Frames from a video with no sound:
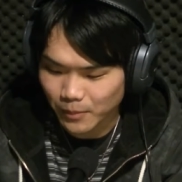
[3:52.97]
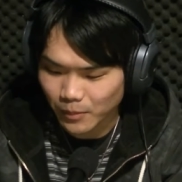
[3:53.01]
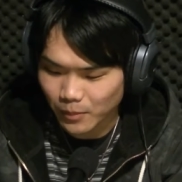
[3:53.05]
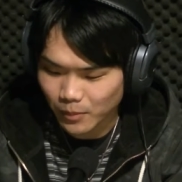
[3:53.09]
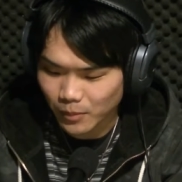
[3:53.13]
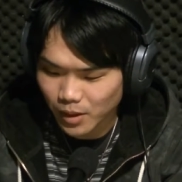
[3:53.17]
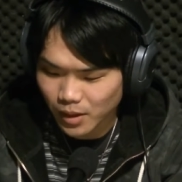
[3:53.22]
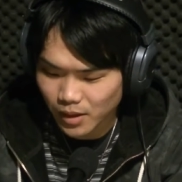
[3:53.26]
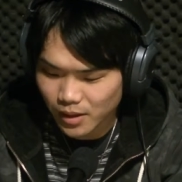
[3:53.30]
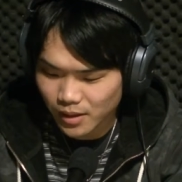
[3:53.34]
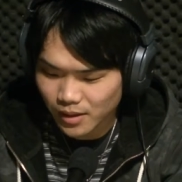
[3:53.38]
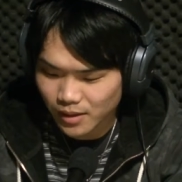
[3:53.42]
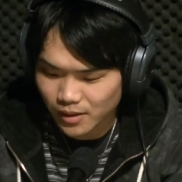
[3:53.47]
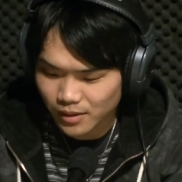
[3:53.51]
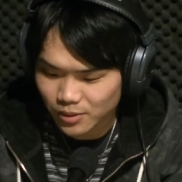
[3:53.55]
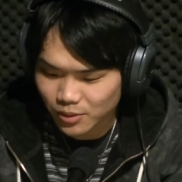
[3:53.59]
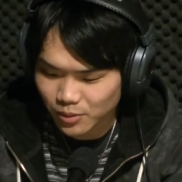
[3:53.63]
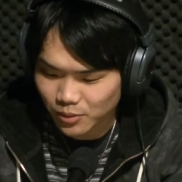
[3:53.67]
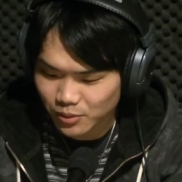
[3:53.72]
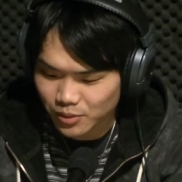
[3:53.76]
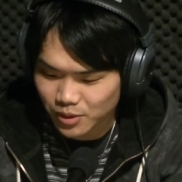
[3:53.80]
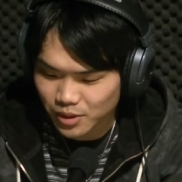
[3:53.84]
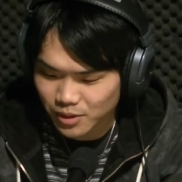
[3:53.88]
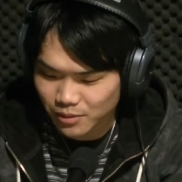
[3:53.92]
まあ
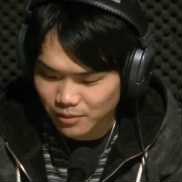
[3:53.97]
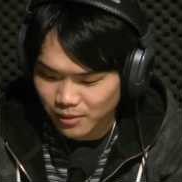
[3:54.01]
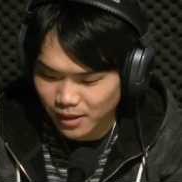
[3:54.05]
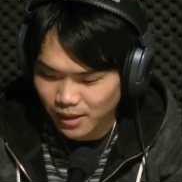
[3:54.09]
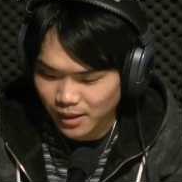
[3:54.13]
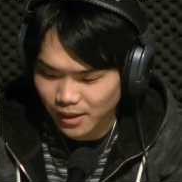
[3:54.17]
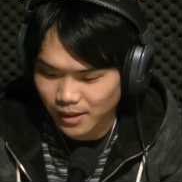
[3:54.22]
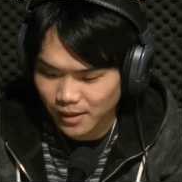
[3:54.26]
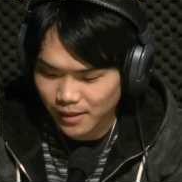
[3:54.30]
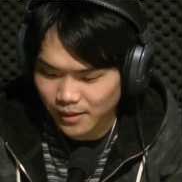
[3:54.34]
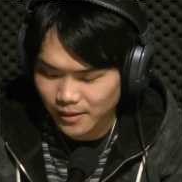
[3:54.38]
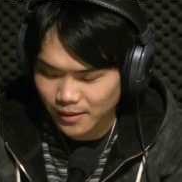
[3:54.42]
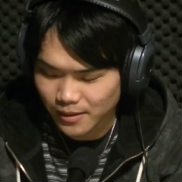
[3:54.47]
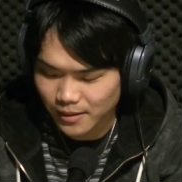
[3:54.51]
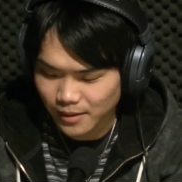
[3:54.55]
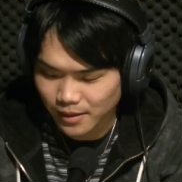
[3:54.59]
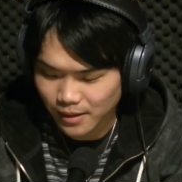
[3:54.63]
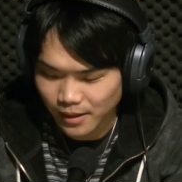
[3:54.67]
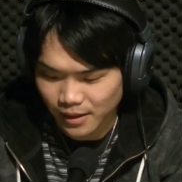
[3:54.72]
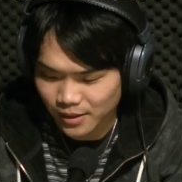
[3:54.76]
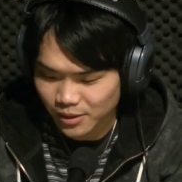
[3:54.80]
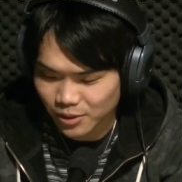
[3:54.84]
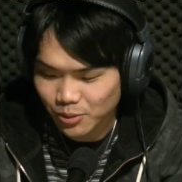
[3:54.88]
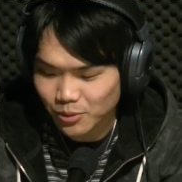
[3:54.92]
銚子は
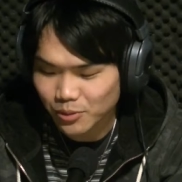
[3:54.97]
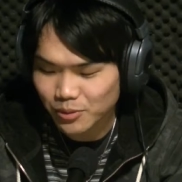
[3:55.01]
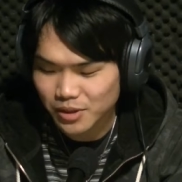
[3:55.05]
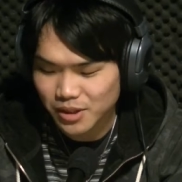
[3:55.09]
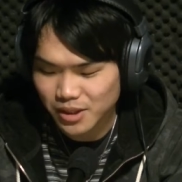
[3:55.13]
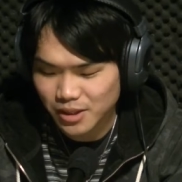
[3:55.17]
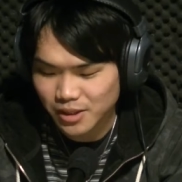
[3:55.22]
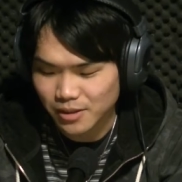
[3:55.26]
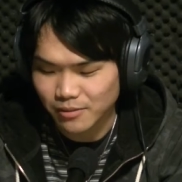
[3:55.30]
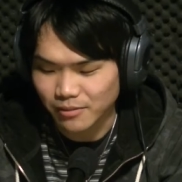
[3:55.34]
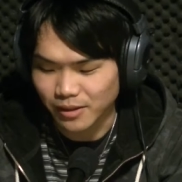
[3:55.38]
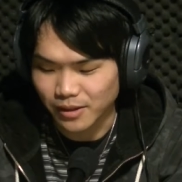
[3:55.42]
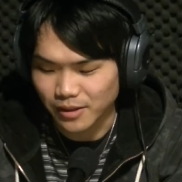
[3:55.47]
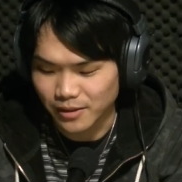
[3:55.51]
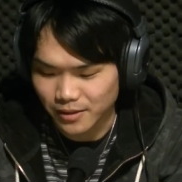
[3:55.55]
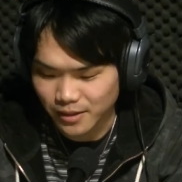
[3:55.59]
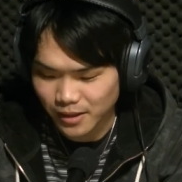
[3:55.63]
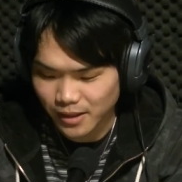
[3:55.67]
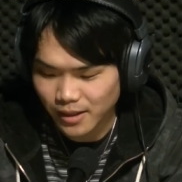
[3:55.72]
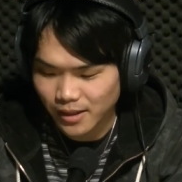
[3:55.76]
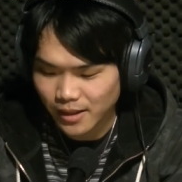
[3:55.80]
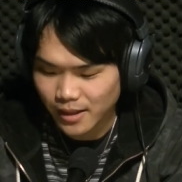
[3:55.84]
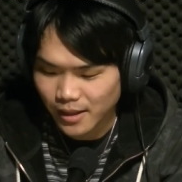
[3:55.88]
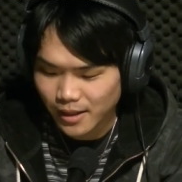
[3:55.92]
あ銚子市はです
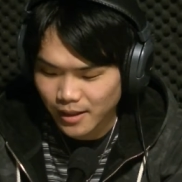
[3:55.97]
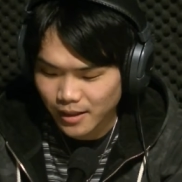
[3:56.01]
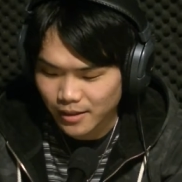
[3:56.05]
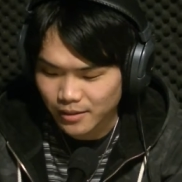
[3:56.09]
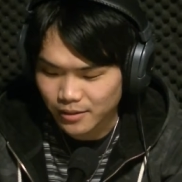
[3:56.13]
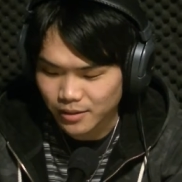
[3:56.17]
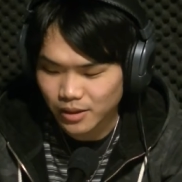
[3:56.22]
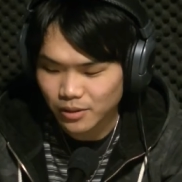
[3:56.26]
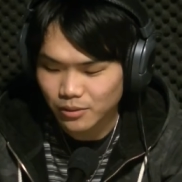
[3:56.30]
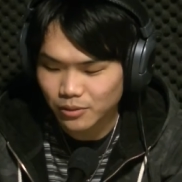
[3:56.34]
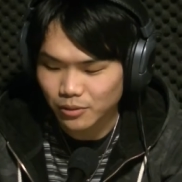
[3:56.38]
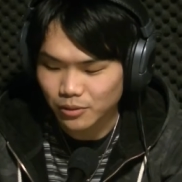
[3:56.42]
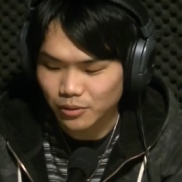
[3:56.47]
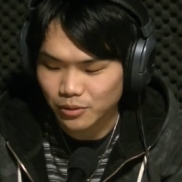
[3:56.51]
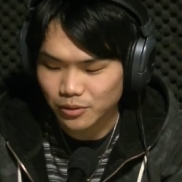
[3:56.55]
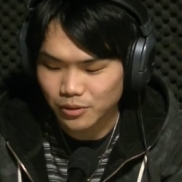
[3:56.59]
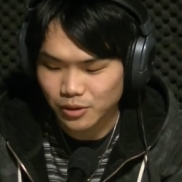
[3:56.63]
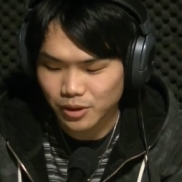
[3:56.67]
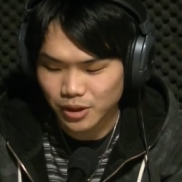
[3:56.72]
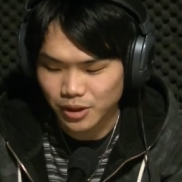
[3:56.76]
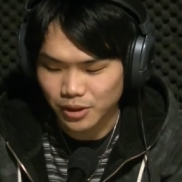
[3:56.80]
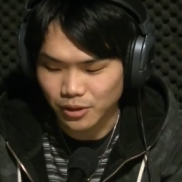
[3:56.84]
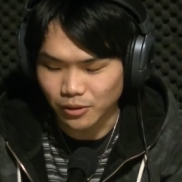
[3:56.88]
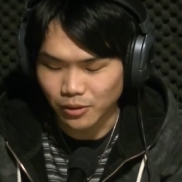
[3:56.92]
ね全国
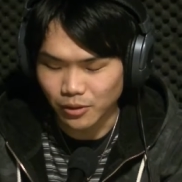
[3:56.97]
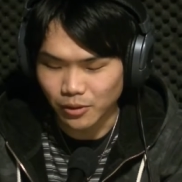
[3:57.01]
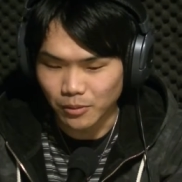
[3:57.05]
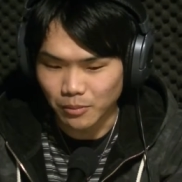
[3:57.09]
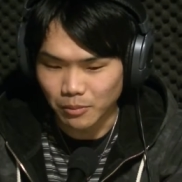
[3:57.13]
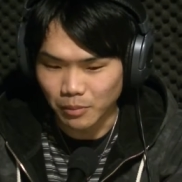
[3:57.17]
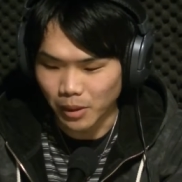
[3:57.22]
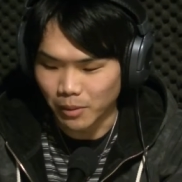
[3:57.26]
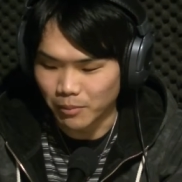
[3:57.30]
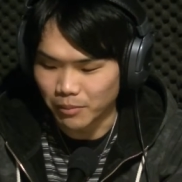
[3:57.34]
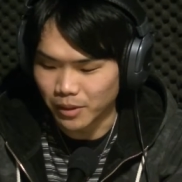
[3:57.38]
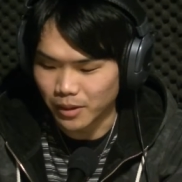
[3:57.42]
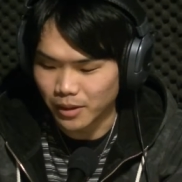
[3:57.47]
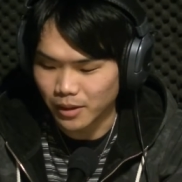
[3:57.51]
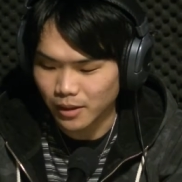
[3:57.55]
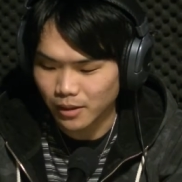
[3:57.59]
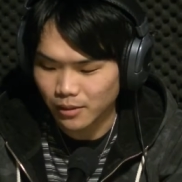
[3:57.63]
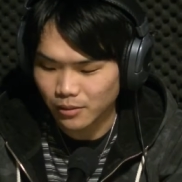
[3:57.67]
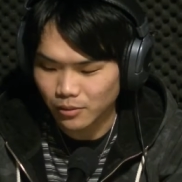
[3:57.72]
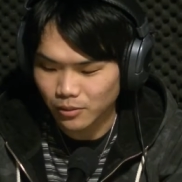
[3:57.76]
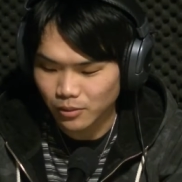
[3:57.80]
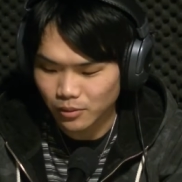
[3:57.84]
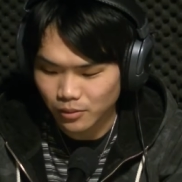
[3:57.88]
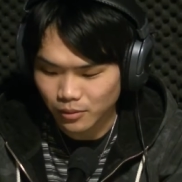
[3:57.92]
屈指の、まあ、
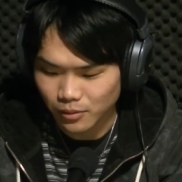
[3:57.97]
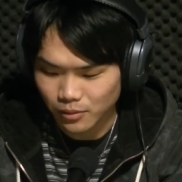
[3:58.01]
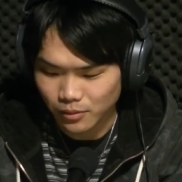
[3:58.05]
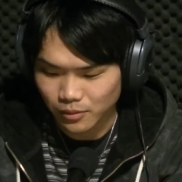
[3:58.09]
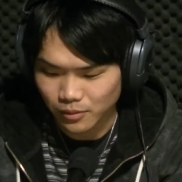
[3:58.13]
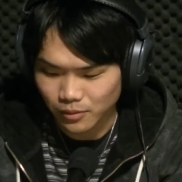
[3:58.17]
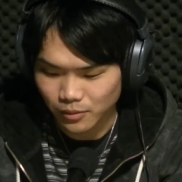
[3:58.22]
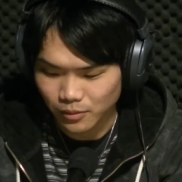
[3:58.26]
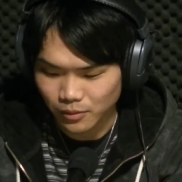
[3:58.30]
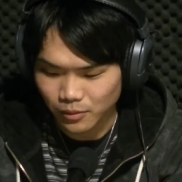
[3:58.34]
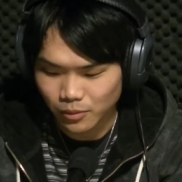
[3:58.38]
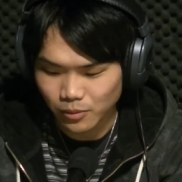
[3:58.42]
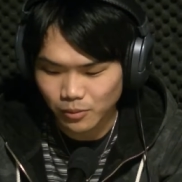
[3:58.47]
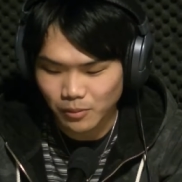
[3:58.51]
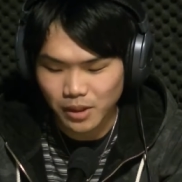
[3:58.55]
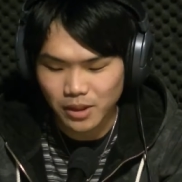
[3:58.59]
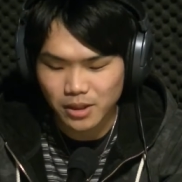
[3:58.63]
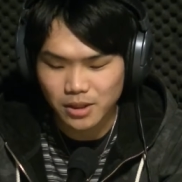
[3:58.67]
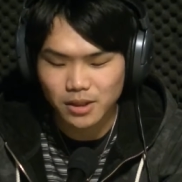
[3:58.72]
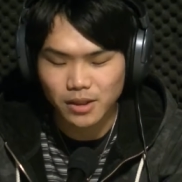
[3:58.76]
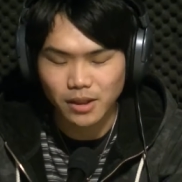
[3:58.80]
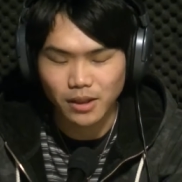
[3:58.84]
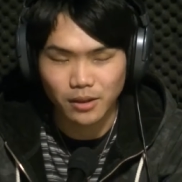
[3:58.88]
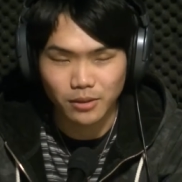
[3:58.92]
港の
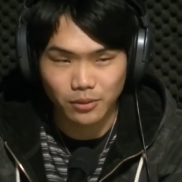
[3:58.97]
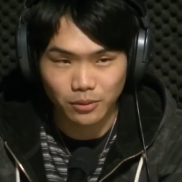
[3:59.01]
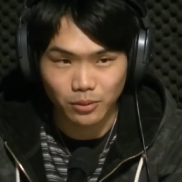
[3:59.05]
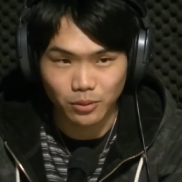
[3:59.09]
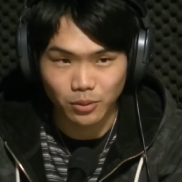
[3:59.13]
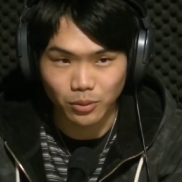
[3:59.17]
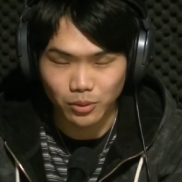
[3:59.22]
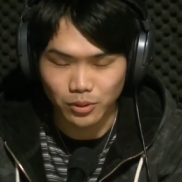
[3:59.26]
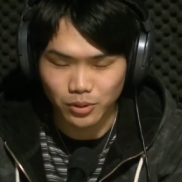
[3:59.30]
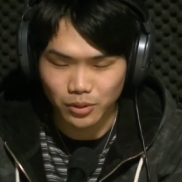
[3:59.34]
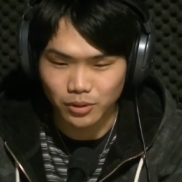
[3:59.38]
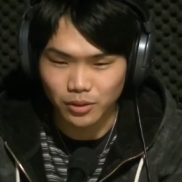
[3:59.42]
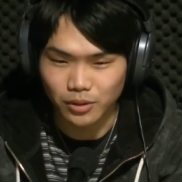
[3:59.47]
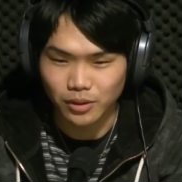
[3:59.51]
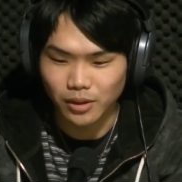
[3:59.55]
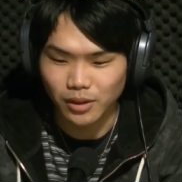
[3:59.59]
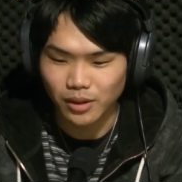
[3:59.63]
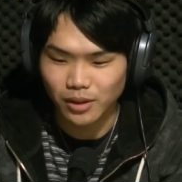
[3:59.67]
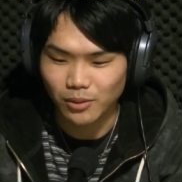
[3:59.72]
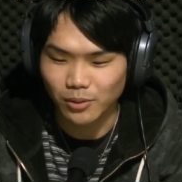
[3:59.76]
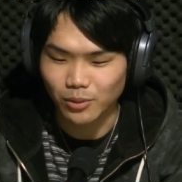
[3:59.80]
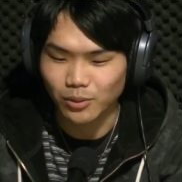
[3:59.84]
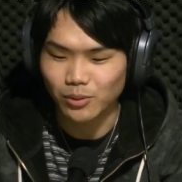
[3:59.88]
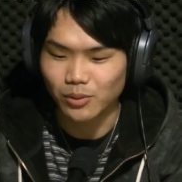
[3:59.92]
町であるという
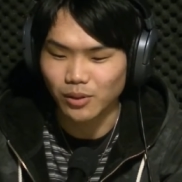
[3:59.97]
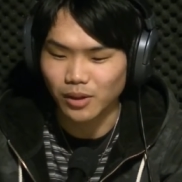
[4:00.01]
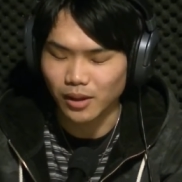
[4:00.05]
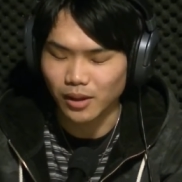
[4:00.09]
こと